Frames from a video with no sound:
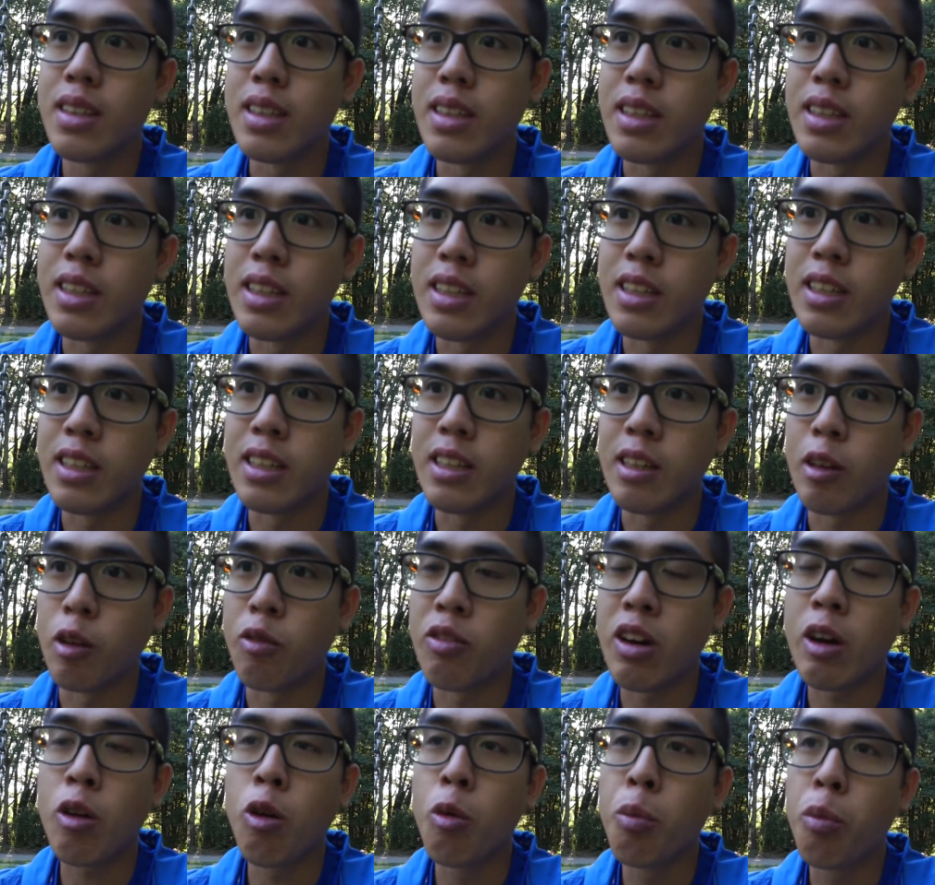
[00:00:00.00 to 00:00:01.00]
Et
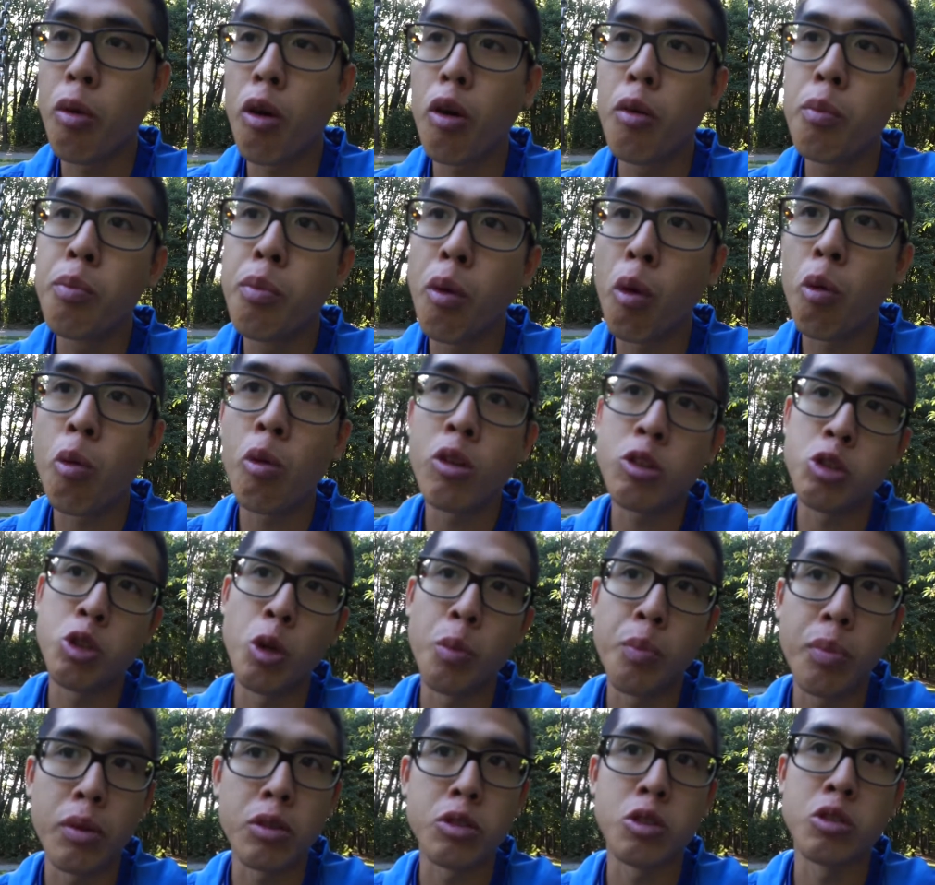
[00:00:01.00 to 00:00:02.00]
on va comprendre pourquoi
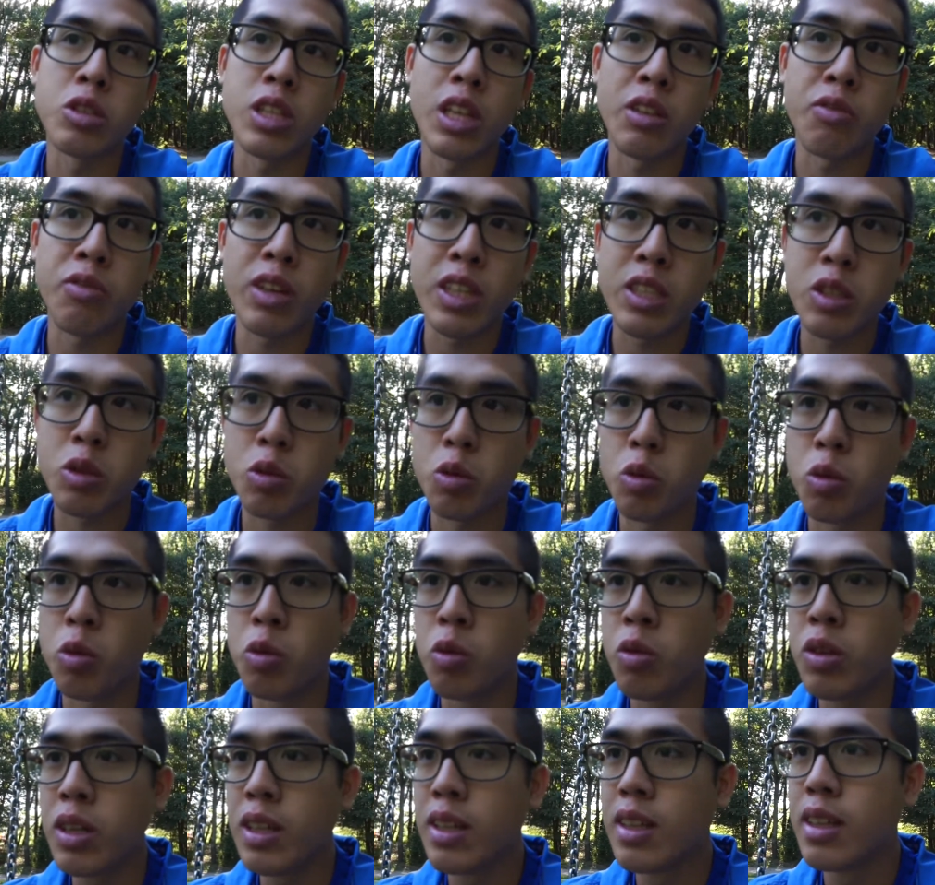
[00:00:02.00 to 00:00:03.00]
je pense de cette
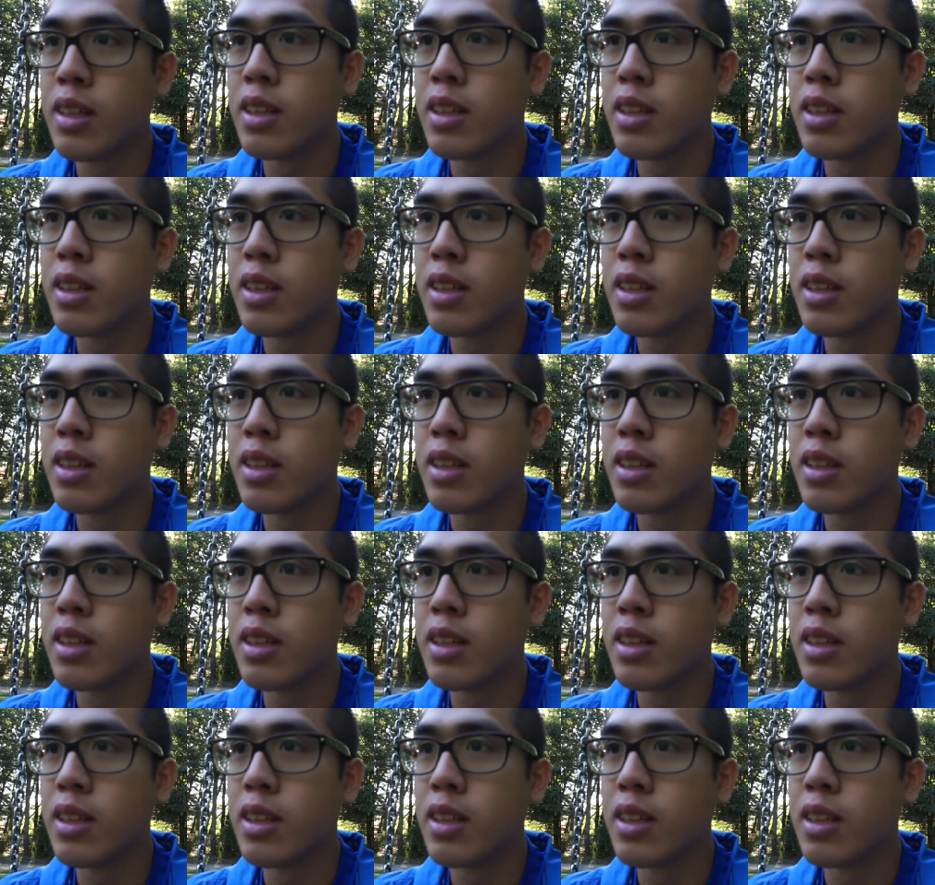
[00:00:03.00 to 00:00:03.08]
façon.